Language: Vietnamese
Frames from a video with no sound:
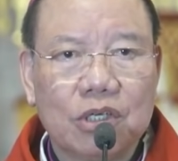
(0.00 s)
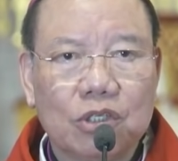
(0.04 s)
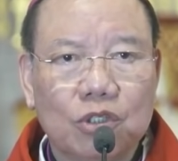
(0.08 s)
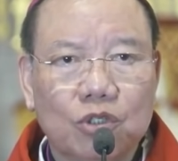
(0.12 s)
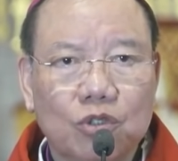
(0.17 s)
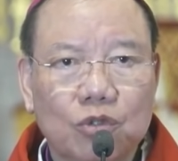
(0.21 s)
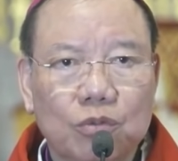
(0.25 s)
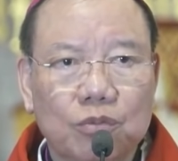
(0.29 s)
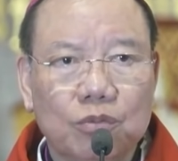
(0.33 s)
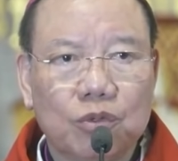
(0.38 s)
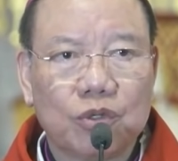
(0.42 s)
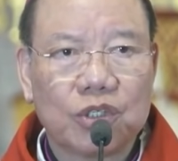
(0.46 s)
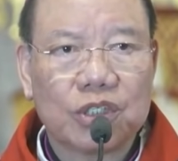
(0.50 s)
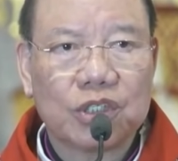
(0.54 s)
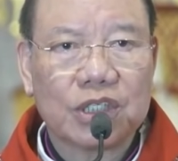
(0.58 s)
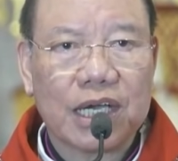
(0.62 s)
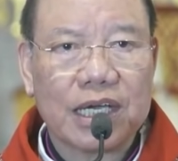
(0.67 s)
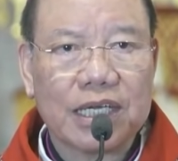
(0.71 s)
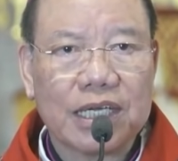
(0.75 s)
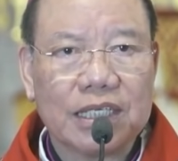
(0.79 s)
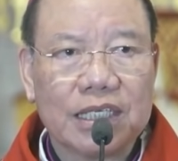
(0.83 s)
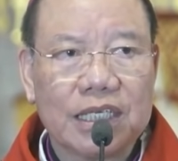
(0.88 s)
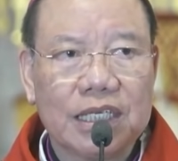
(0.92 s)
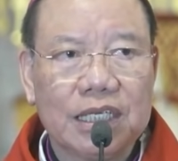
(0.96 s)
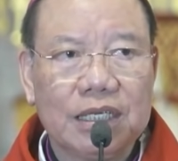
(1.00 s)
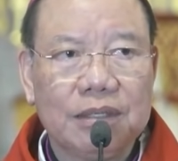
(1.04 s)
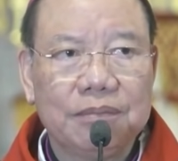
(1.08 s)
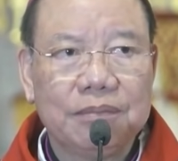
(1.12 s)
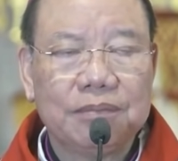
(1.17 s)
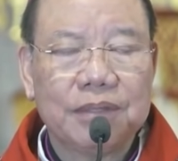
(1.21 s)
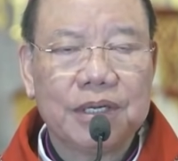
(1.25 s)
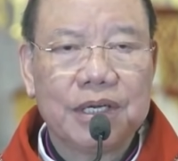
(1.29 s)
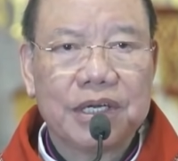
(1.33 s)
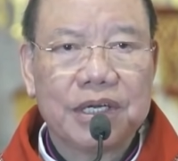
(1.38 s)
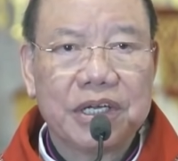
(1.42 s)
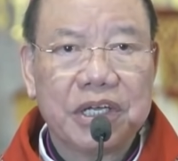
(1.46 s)
chung một trái tim
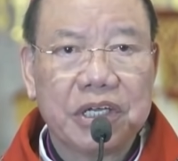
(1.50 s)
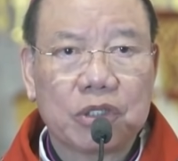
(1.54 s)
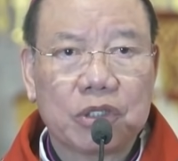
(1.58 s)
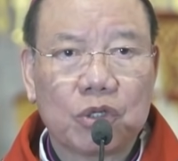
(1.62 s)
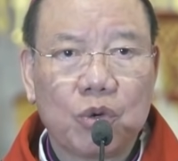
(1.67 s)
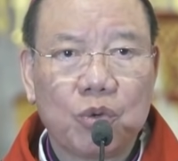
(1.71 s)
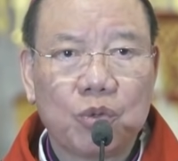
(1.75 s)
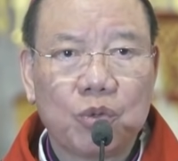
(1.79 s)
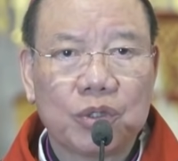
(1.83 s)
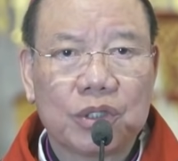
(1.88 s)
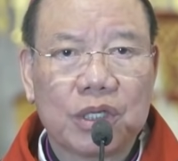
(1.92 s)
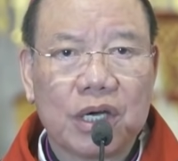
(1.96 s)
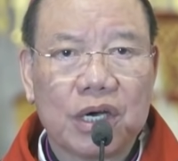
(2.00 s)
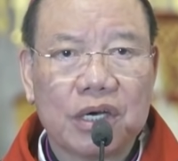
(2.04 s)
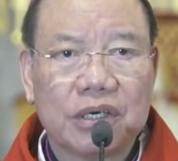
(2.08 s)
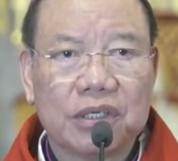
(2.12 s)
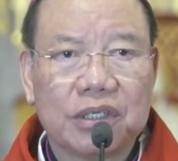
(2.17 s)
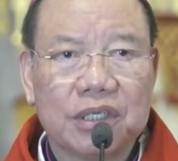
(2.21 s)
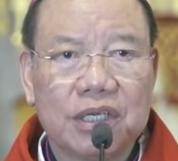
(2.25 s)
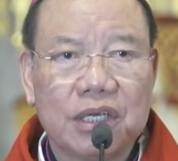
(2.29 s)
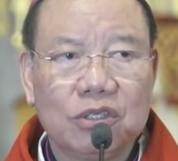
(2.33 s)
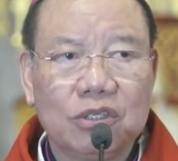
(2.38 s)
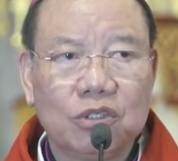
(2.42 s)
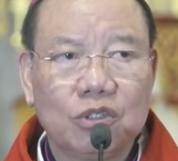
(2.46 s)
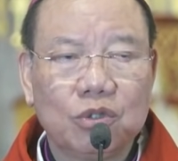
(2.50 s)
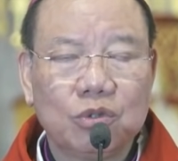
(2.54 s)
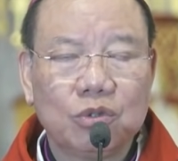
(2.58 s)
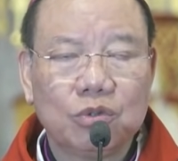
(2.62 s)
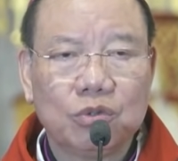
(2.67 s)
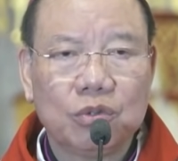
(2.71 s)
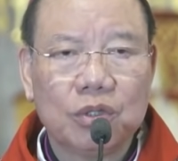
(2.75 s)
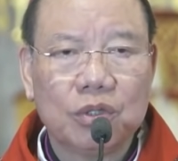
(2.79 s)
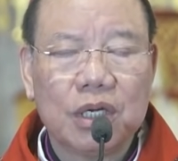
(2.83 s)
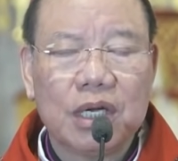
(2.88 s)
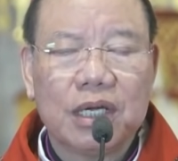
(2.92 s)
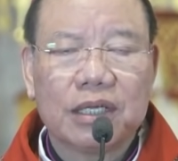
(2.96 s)
để tôn thờ Thiên
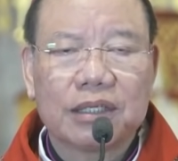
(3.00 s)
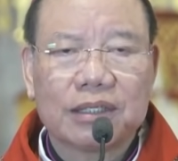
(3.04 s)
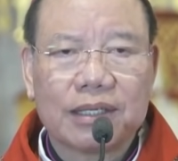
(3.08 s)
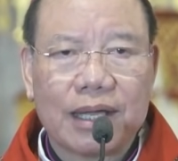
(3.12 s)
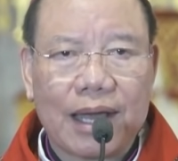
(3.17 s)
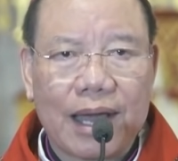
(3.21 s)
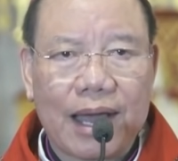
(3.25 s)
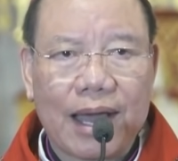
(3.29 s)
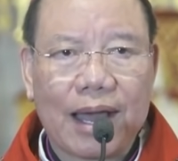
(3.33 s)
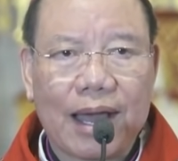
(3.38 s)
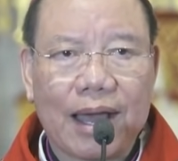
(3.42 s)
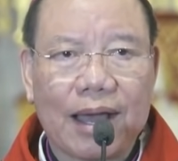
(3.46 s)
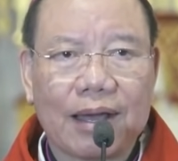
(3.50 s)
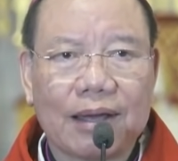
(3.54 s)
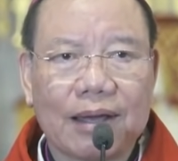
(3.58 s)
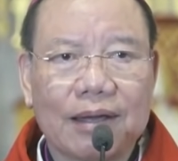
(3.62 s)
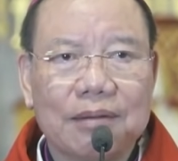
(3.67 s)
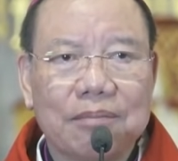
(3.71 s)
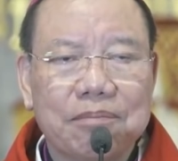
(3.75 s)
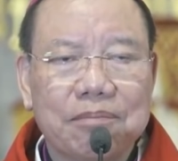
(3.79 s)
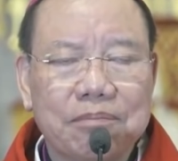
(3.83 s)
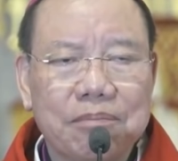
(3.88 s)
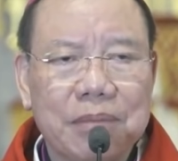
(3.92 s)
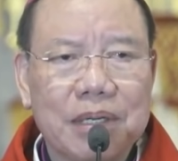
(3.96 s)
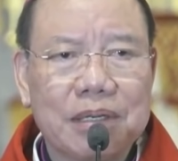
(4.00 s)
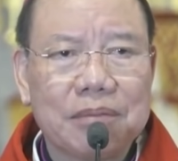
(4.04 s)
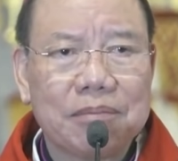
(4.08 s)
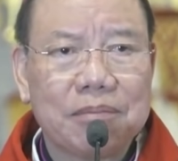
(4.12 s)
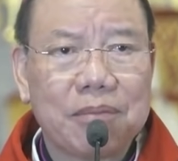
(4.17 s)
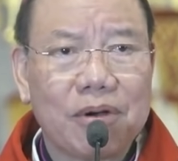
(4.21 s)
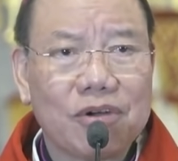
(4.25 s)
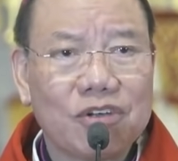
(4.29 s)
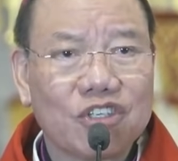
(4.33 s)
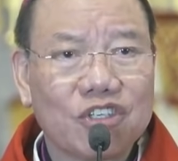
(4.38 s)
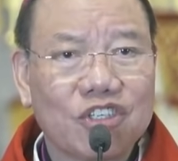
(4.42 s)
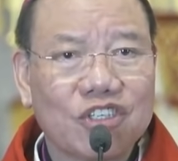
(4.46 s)
Chúa, thà mất
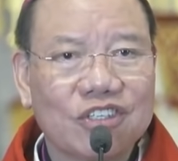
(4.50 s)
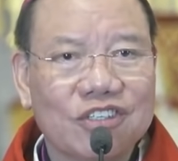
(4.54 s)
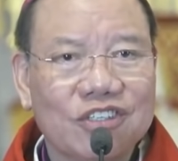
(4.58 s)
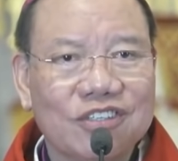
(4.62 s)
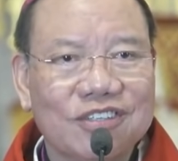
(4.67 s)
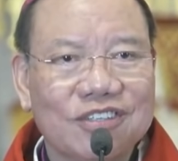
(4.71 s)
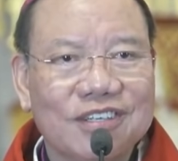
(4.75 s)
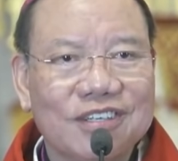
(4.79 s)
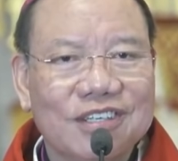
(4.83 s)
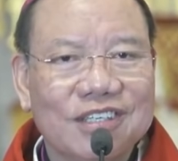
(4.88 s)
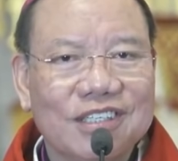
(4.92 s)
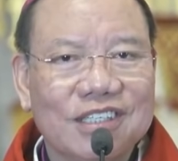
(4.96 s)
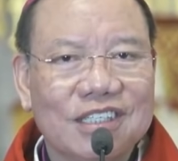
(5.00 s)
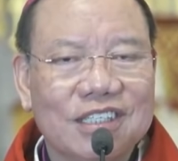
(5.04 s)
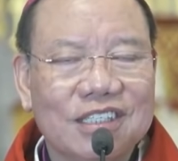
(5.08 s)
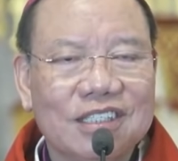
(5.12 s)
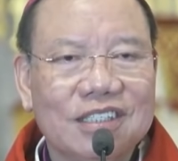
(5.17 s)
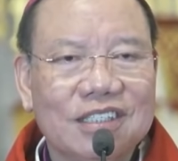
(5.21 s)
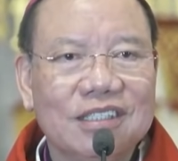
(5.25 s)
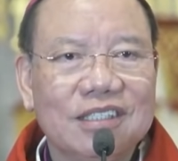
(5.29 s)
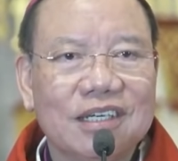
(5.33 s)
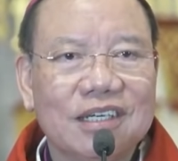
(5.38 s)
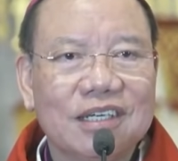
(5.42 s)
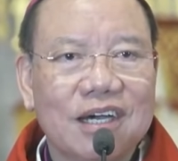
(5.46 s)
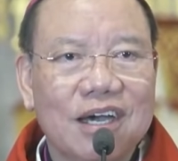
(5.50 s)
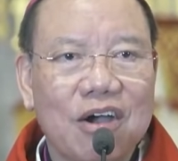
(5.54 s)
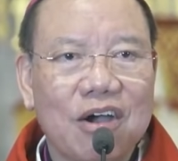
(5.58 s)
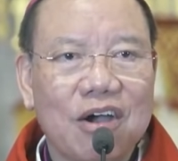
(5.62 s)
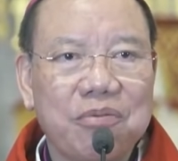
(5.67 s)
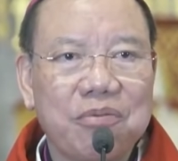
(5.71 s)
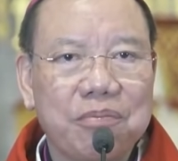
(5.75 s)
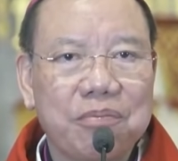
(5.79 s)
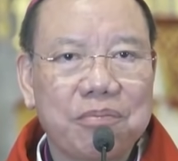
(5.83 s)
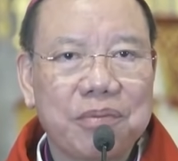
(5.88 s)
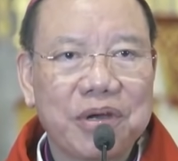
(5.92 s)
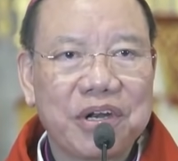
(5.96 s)
mọi sự chứ
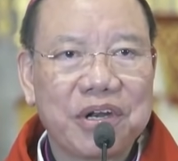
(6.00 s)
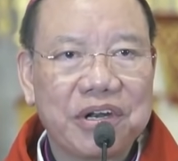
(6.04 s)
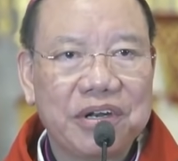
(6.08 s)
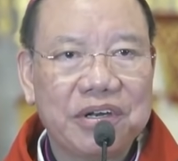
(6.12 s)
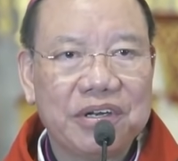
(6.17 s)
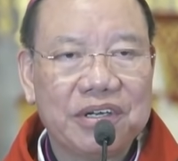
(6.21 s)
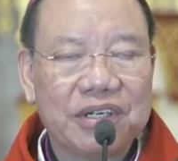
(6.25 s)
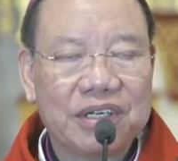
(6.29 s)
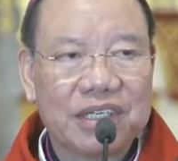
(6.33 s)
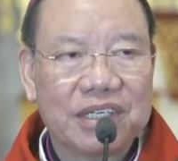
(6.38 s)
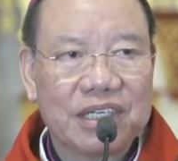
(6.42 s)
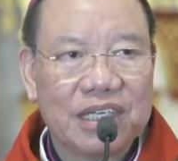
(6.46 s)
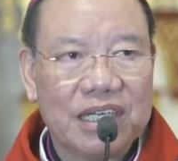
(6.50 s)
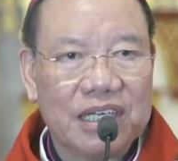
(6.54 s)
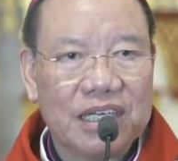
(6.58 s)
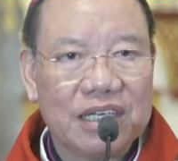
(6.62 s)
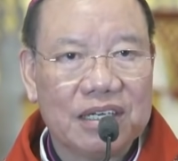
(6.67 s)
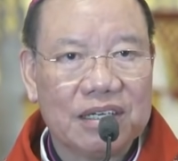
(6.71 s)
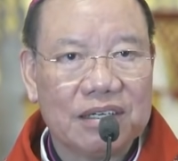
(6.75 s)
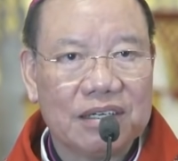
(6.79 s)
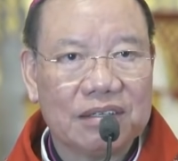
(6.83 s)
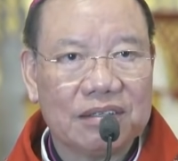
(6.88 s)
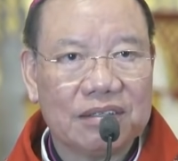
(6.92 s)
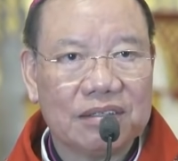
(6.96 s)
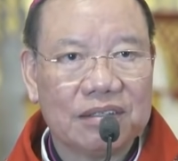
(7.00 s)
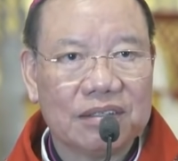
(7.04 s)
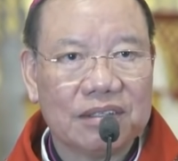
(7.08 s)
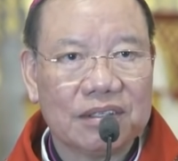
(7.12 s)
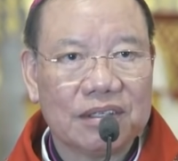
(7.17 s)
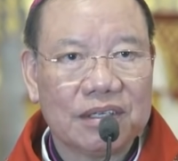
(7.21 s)
không mất đức tin.